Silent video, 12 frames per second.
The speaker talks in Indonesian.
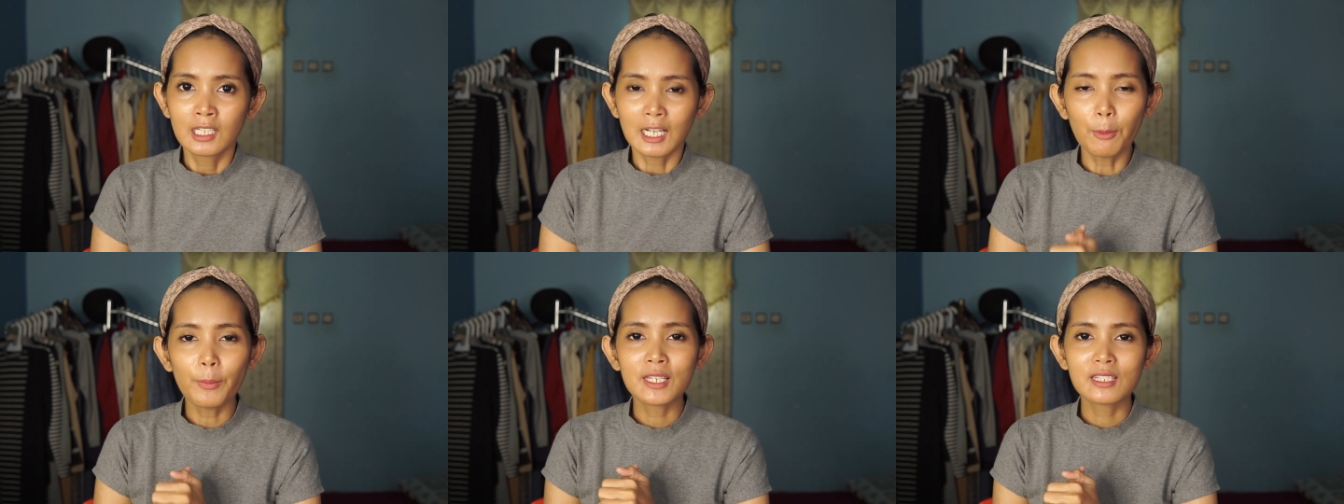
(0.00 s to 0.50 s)

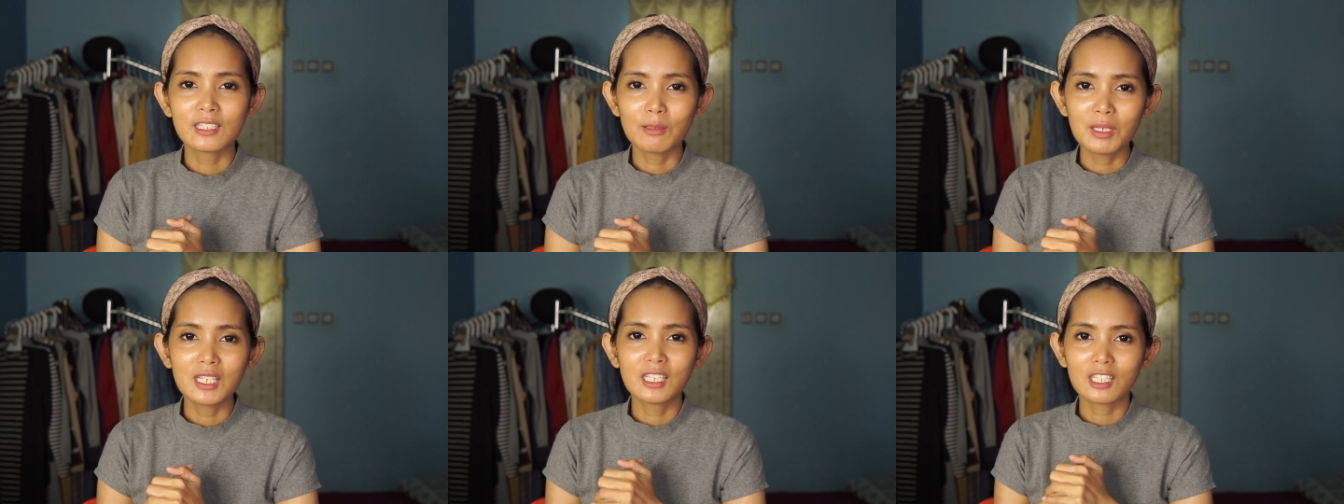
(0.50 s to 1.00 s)
kamu pasti
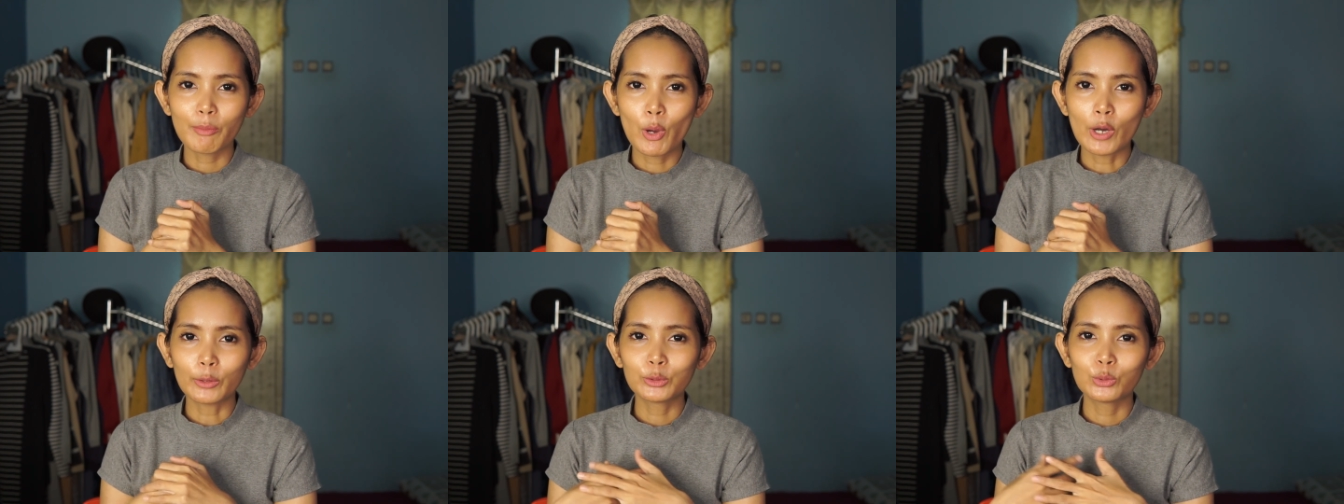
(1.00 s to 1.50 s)
mikir
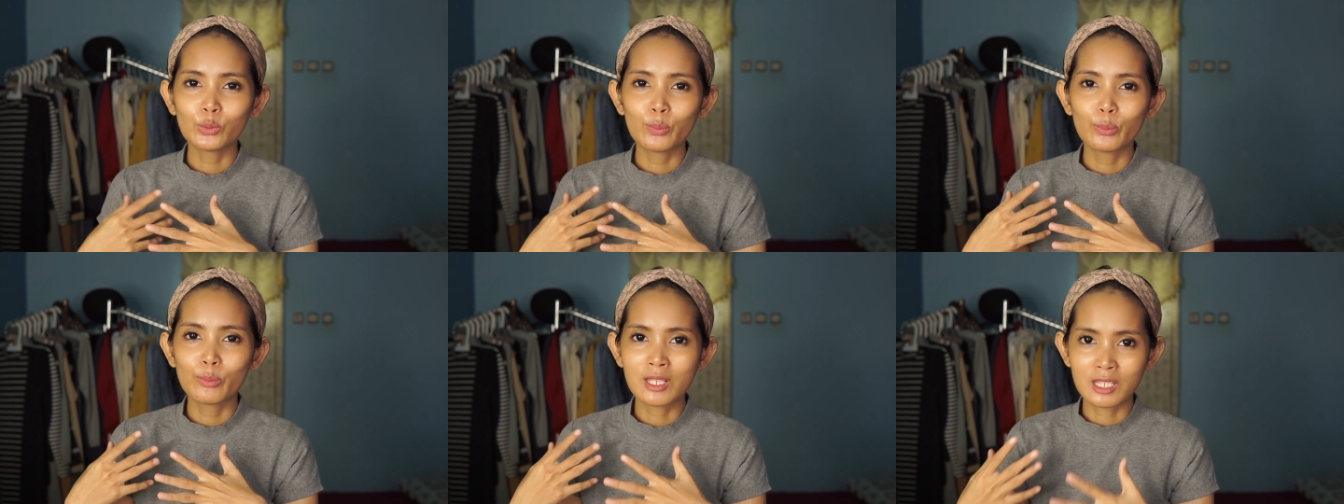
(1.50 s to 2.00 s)
bahwa aku
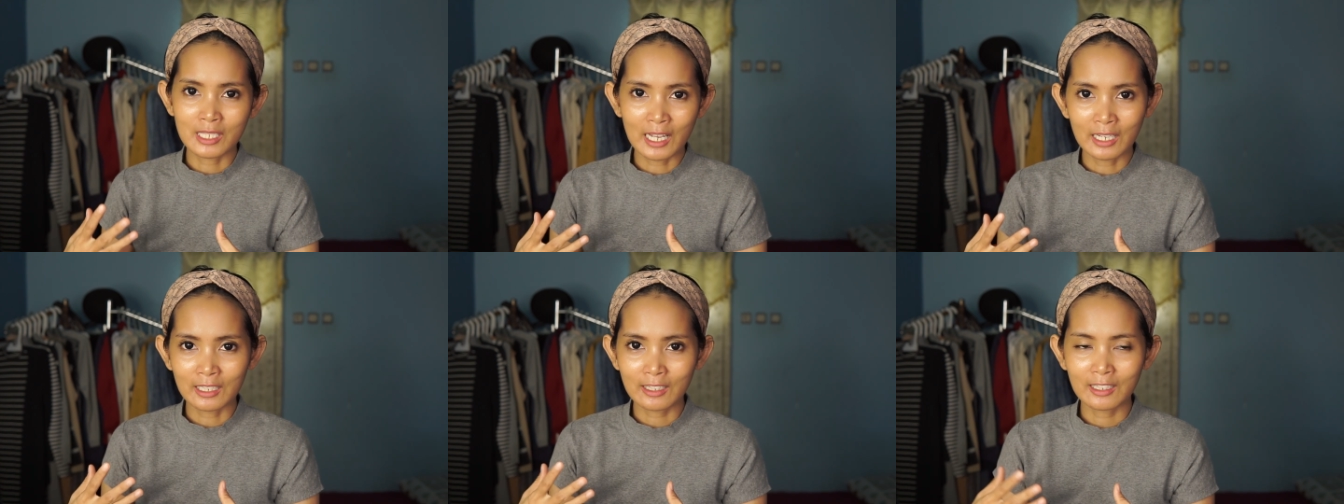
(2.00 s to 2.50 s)
tuh
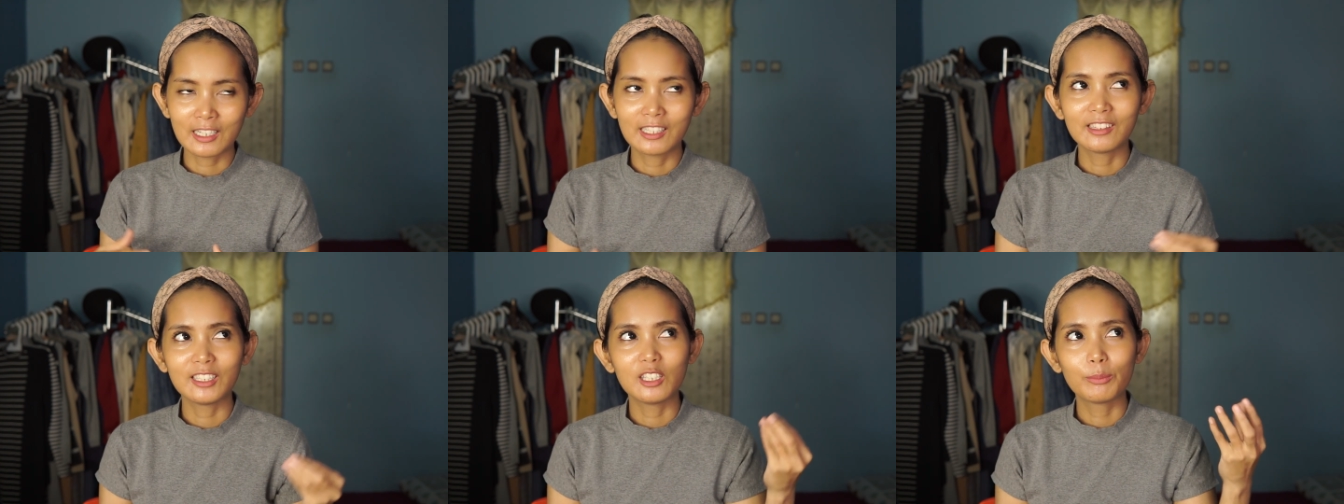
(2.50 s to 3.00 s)
besar
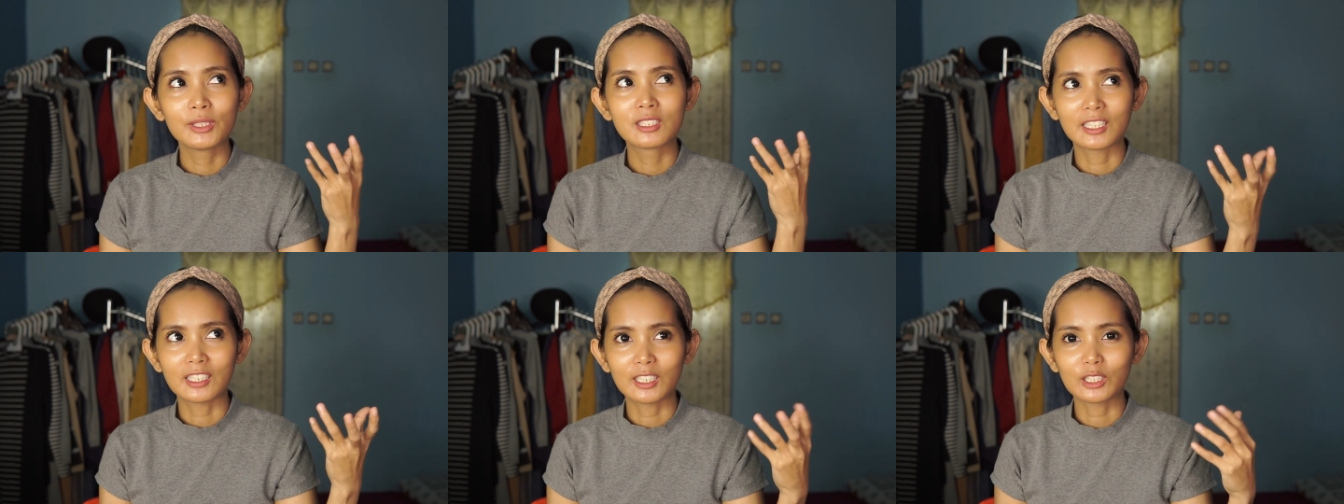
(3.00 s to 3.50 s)
dan tinggi
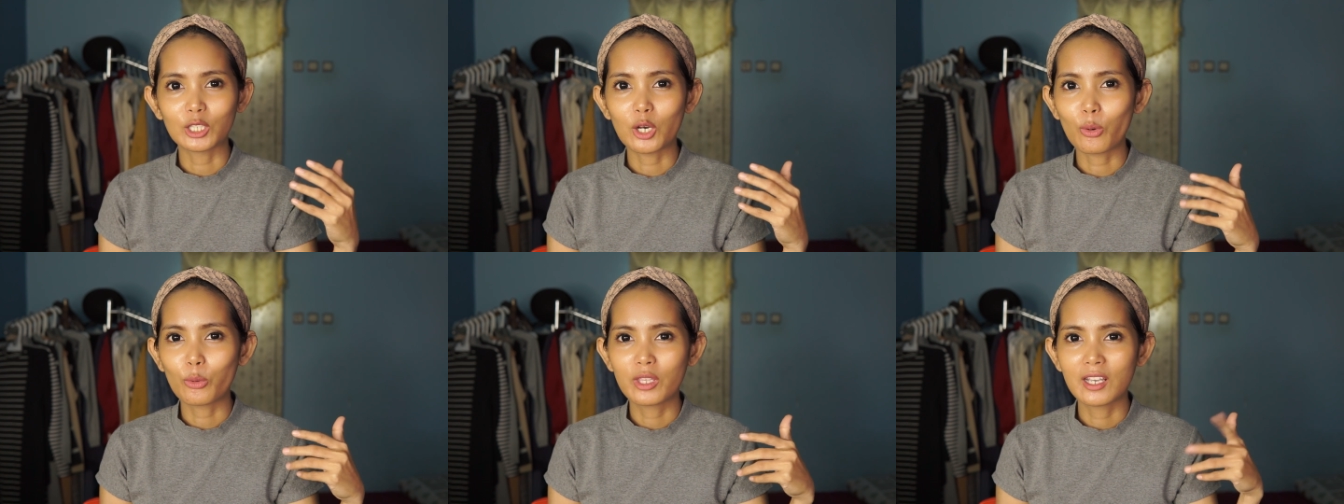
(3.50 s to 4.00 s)
besar
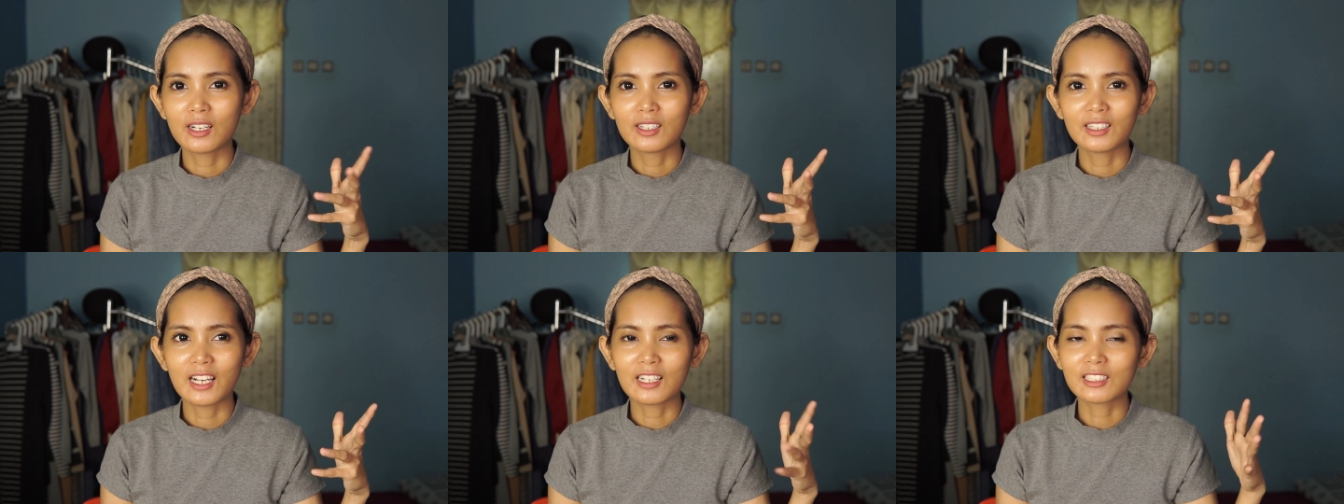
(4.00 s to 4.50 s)
atau
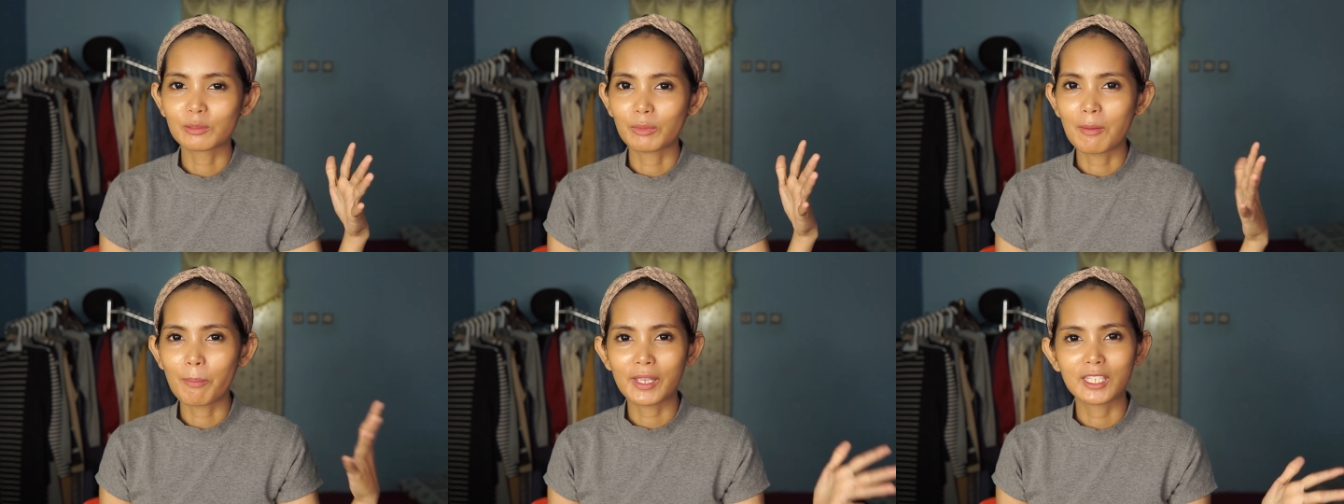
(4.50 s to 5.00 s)
yang agak
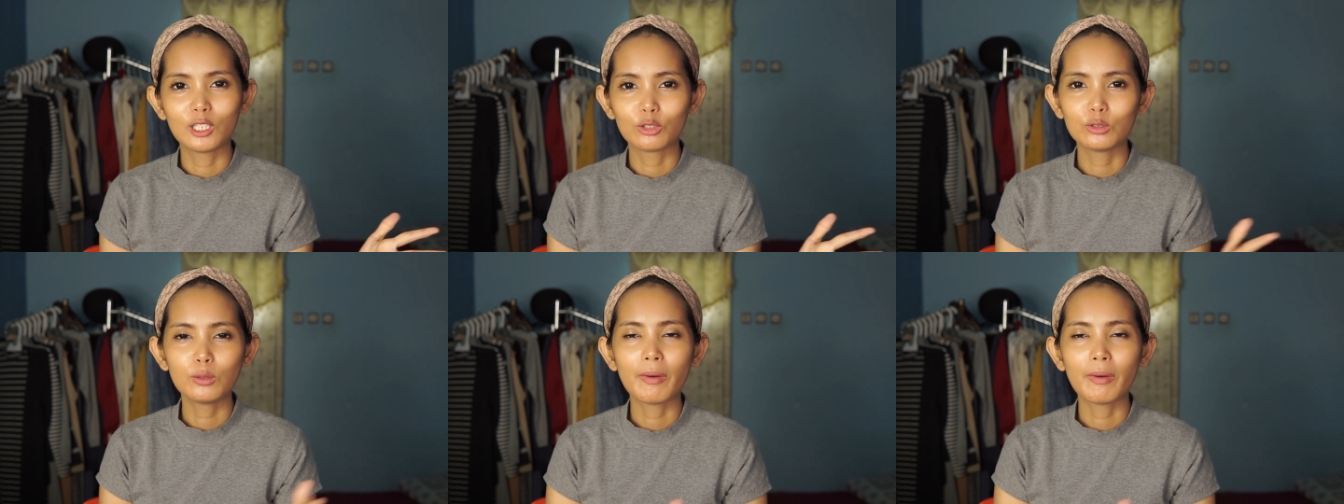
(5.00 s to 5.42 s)
semampai gitu,